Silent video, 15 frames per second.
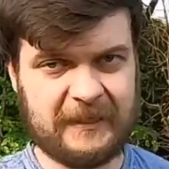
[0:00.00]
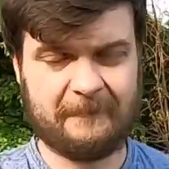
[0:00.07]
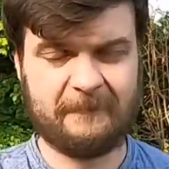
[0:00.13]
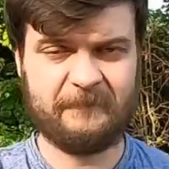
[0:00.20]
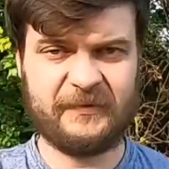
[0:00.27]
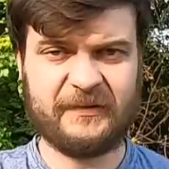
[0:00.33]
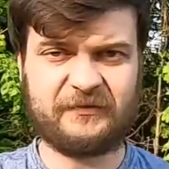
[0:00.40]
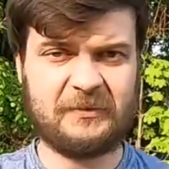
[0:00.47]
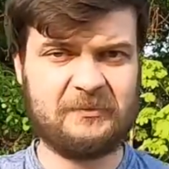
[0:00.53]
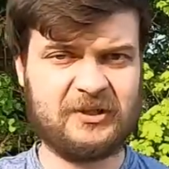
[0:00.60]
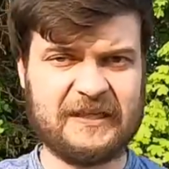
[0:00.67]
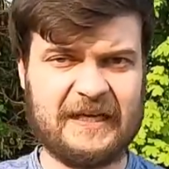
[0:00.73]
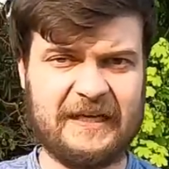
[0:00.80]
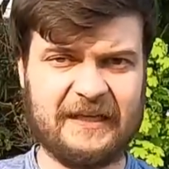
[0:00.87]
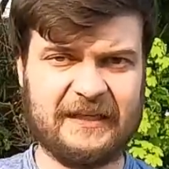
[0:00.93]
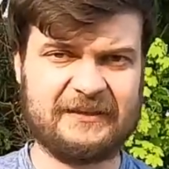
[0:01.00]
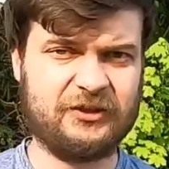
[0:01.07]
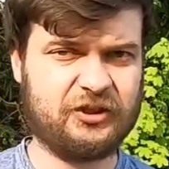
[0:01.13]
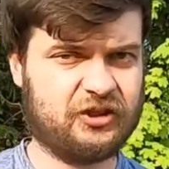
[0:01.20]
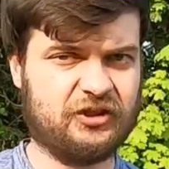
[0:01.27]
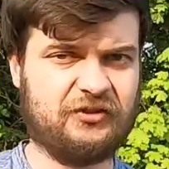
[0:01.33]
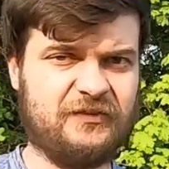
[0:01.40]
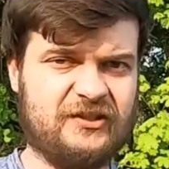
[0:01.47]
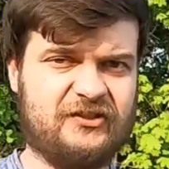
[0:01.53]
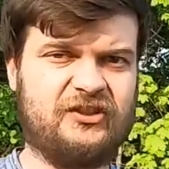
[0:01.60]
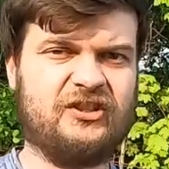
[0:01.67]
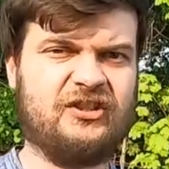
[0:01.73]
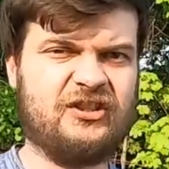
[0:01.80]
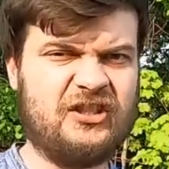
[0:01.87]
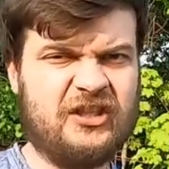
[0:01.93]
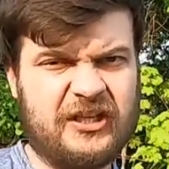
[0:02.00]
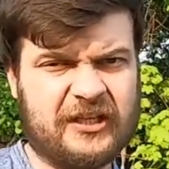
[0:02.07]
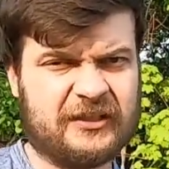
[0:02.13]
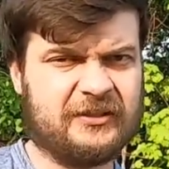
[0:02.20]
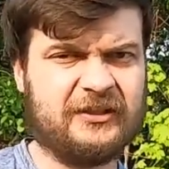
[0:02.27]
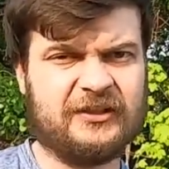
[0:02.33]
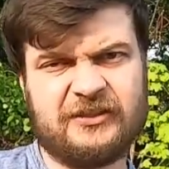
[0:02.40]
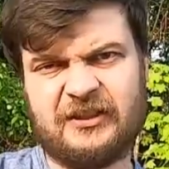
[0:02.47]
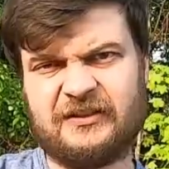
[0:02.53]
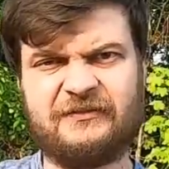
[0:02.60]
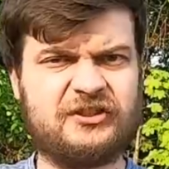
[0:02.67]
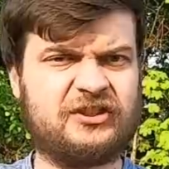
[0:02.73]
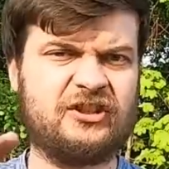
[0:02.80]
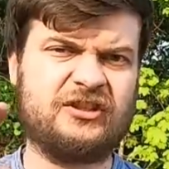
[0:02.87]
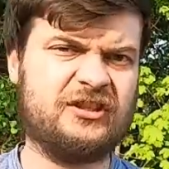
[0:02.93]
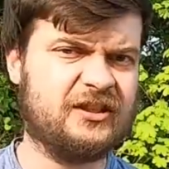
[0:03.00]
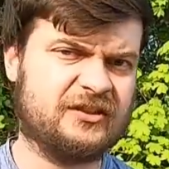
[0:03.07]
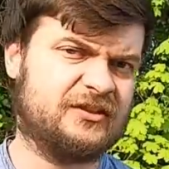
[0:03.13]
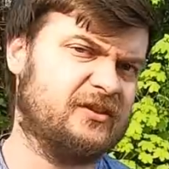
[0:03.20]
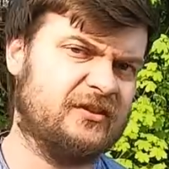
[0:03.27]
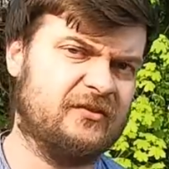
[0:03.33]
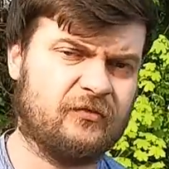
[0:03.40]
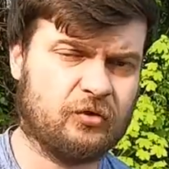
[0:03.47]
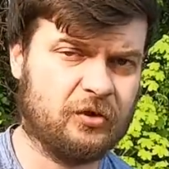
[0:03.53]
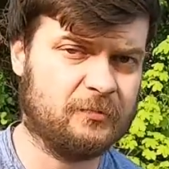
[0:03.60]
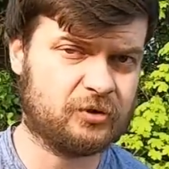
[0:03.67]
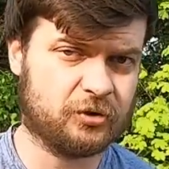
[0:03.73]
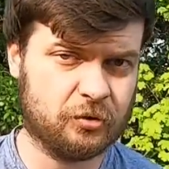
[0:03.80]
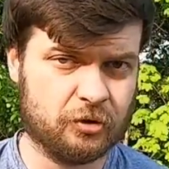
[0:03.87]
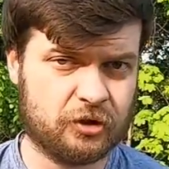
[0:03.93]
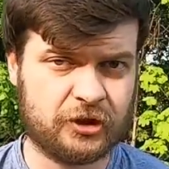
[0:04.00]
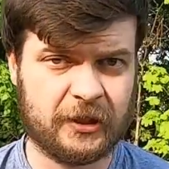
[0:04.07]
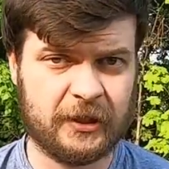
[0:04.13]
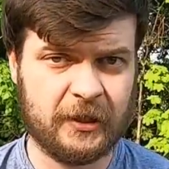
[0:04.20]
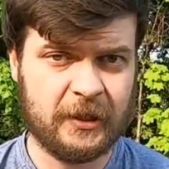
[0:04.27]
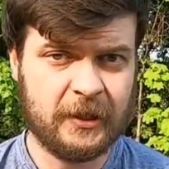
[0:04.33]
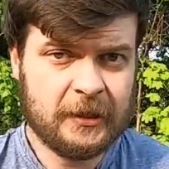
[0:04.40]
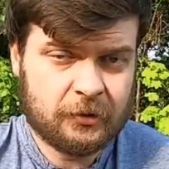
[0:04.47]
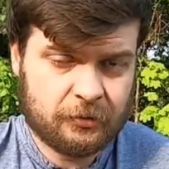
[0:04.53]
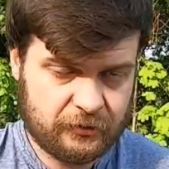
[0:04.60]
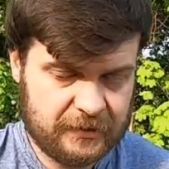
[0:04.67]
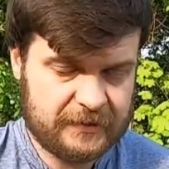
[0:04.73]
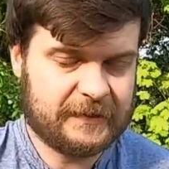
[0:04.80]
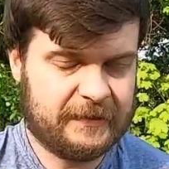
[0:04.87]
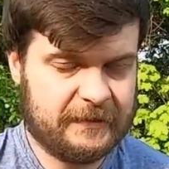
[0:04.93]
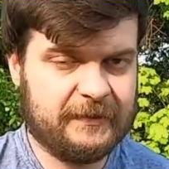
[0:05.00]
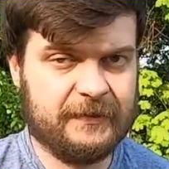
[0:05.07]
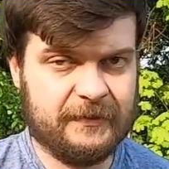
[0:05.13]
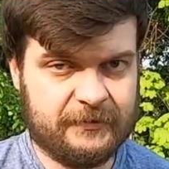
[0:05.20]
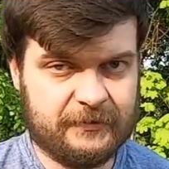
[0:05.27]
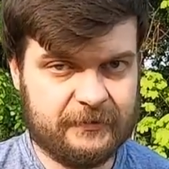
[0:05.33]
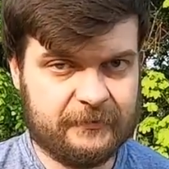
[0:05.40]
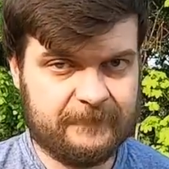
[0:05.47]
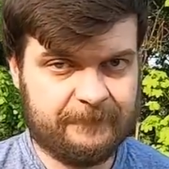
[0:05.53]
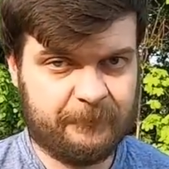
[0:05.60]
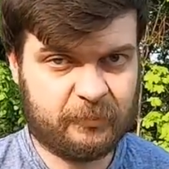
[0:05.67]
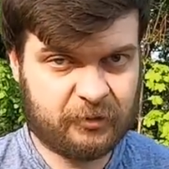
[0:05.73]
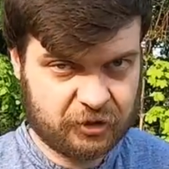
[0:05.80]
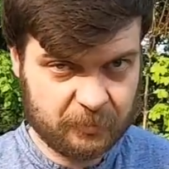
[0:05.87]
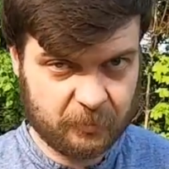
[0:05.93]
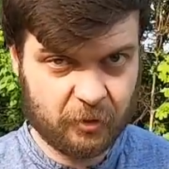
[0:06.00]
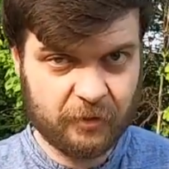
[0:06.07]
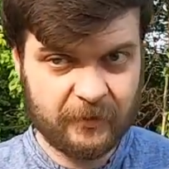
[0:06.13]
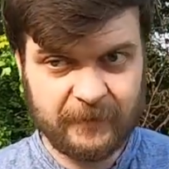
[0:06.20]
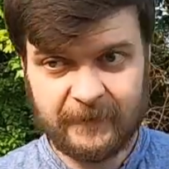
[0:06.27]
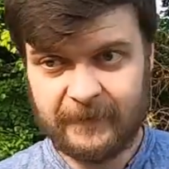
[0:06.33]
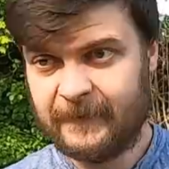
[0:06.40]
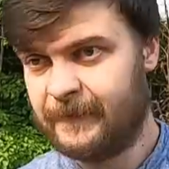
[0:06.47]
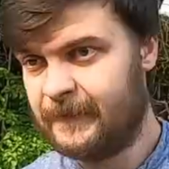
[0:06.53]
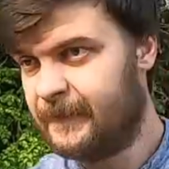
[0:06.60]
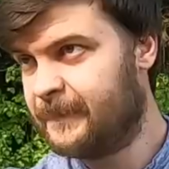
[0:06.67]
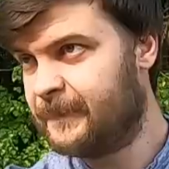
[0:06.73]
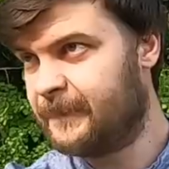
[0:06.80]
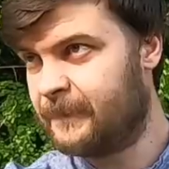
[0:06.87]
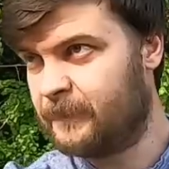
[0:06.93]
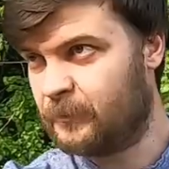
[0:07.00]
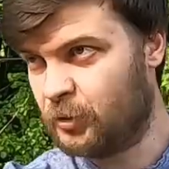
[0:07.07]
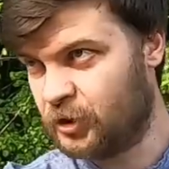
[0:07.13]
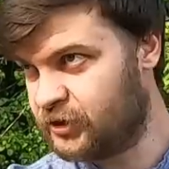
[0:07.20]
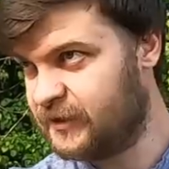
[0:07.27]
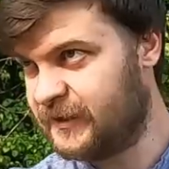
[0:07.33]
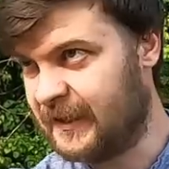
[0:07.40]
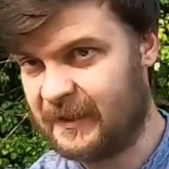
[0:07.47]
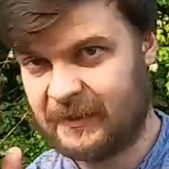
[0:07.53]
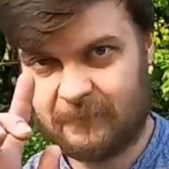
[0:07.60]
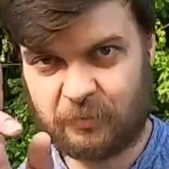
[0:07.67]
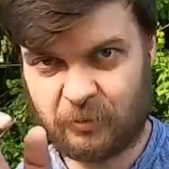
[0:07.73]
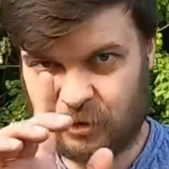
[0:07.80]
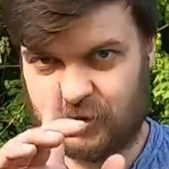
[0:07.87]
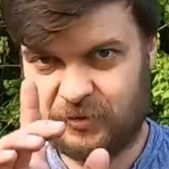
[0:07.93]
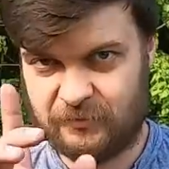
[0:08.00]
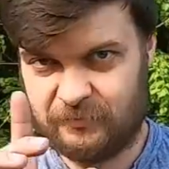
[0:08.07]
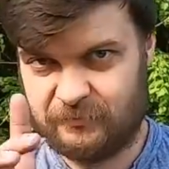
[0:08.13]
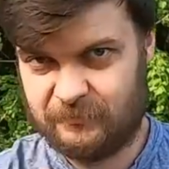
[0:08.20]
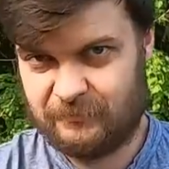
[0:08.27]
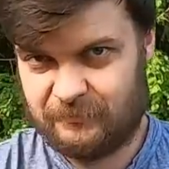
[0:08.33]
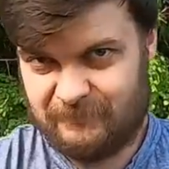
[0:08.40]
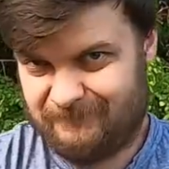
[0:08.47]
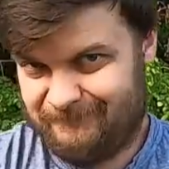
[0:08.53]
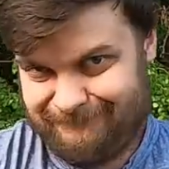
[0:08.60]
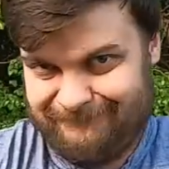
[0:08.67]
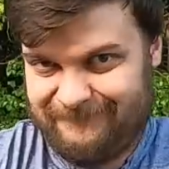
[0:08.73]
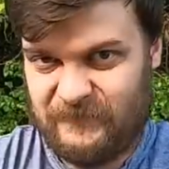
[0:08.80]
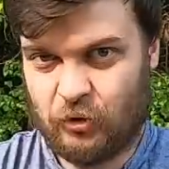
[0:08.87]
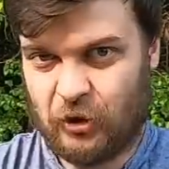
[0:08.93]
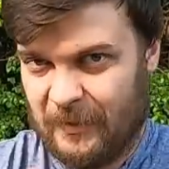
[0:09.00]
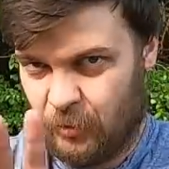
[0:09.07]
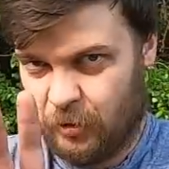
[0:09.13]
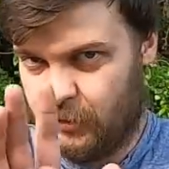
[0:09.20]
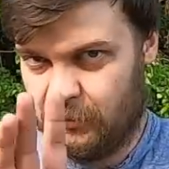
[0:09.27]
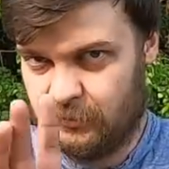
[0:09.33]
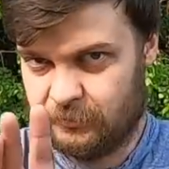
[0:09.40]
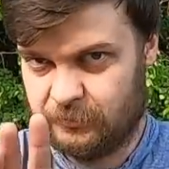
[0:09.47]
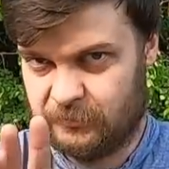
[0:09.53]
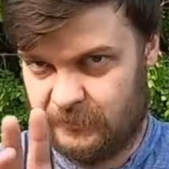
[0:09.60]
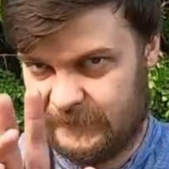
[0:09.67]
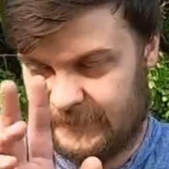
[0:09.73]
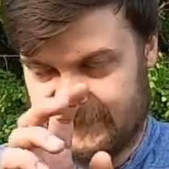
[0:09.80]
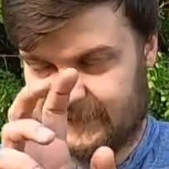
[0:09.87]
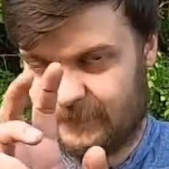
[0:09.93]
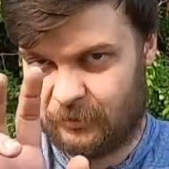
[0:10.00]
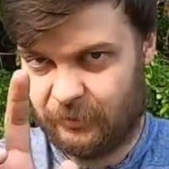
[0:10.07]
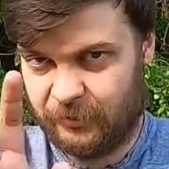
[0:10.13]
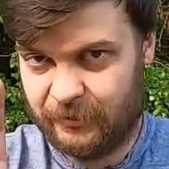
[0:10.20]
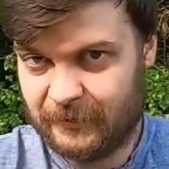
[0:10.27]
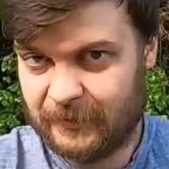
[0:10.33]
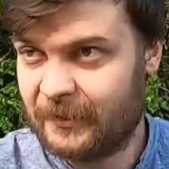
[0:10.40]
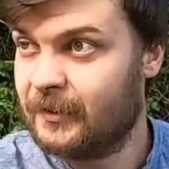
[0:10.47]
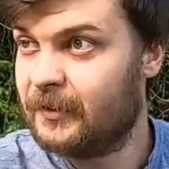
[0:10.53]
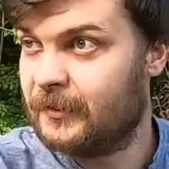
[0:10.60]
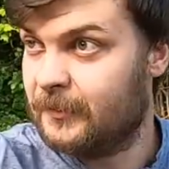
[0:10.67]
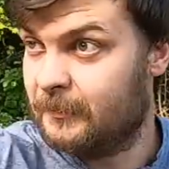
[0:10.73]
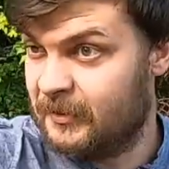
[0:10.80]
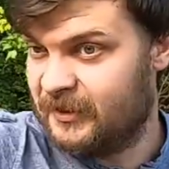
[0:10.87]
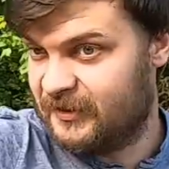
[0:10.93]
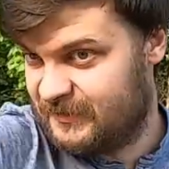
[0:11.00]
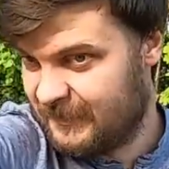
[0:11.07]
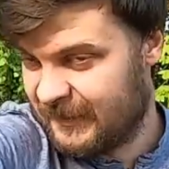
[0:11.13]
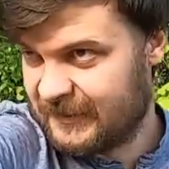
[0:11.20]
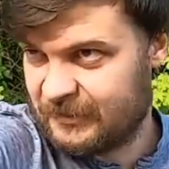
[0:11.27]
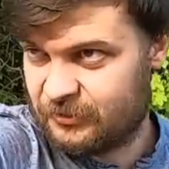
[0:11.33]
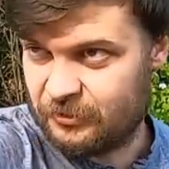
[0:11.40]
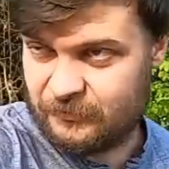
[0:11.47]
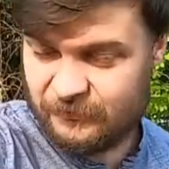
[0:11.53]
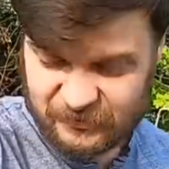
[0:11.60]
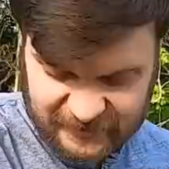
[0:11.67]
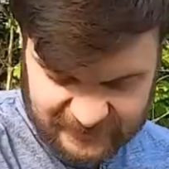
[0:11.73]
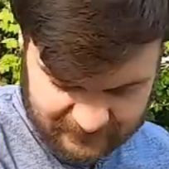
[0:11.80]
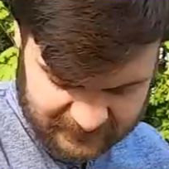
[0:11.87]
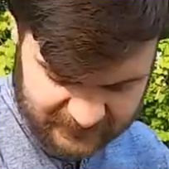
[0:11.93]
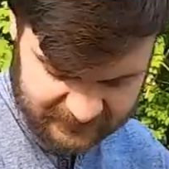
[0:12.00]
нам в комментариях, 1200 нет нигде, 2400 ни в коем случае, то здесь они есть. Почему? Можно я просто... Юкамура, глаза закрой. Бери самокат тот, встанем